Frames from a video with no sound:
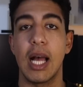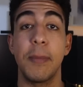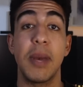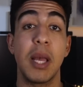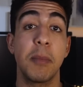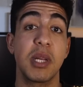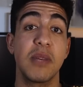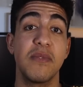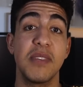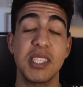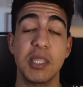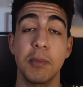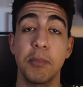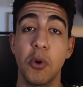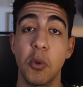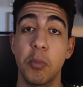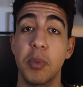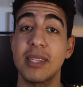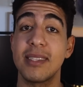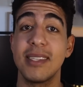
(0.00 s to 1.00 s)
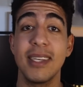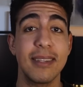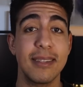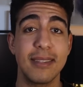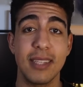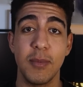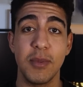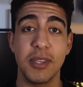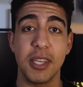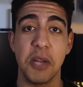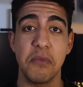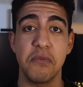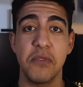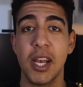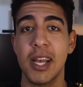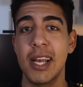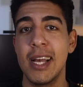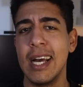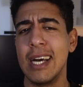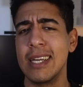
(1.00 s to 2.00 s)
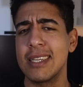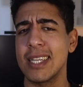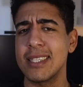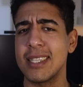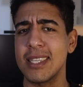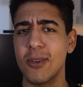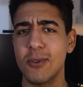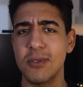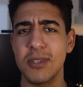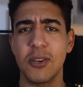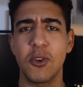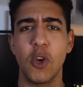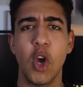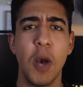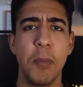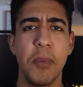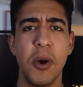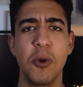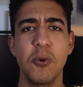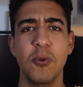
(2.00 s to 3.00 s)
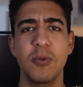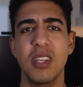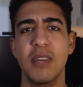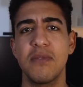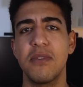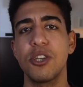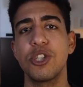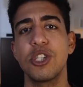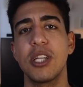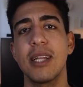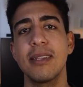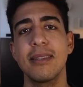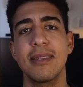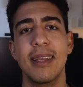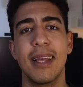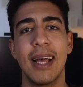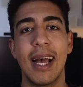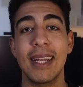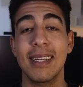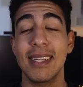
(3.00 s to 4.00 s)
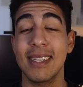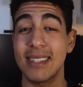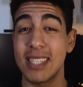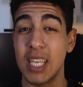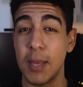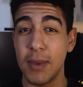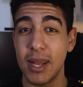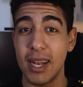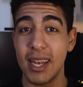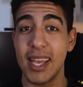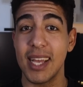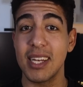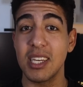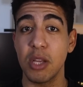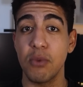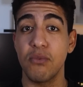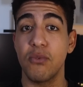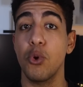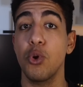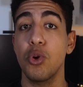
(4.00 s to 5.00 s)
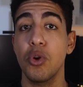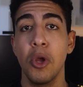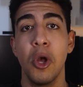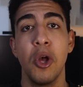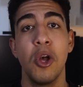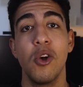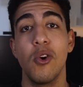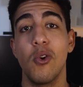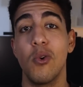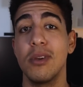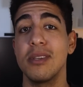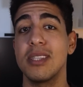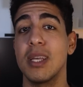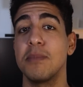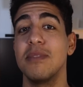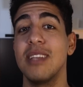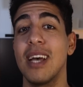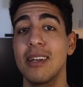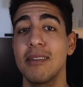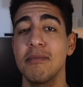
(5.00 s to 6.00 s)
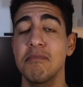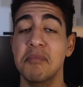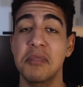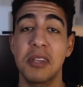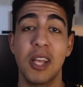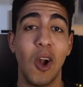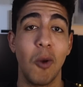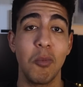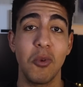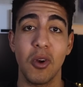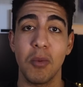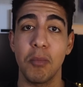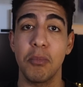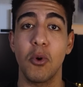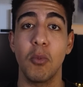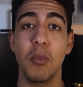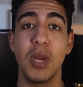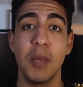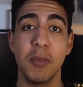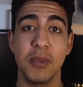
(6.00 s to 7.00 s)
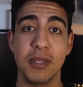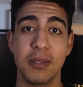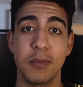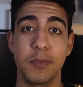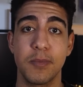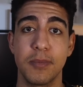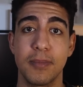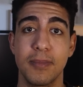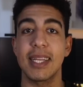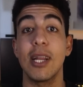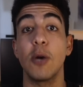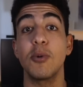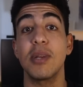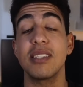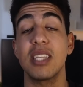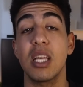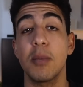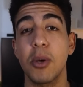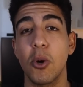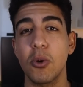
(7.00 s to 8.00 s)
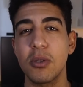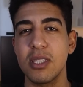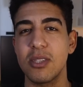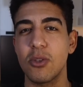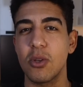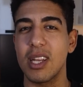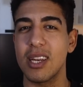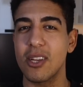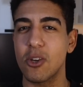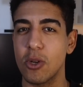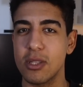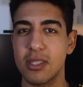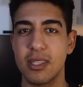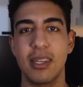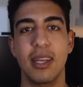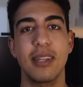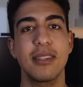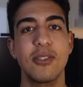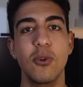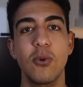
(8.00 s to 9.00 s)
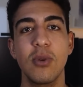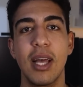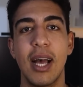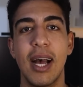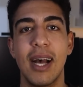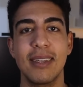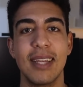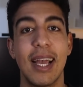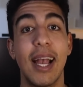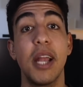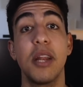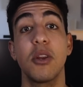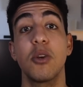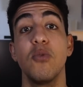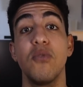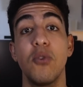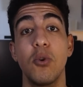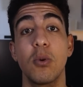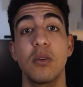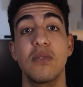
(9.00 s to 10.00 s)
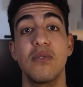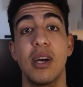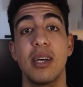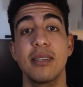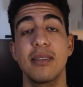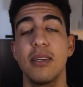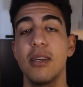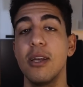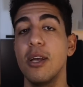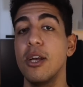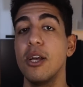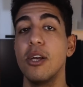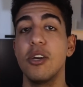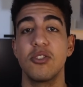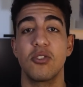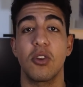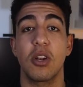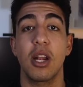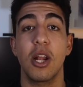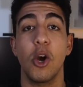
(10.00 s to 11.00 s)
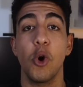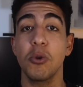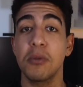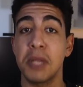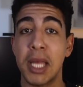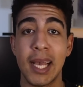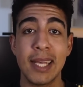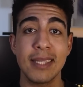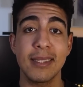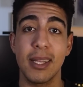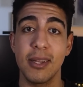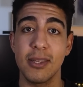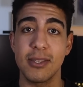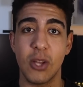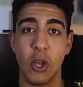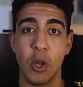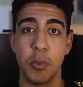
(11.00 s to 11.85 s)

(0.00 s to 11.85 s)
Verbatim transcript: Ab einem gewissen Punkt passiert es nämlich einfach, dass sich unser Körper und unser Verstand an das Thema Lernen gewöhnen und es ab dann kaum noch ein Problem ist. Genau deshalb braucht nicht nur deine Konzentration eine Art Eingewöhnungsphase, sondern auch der Rest deines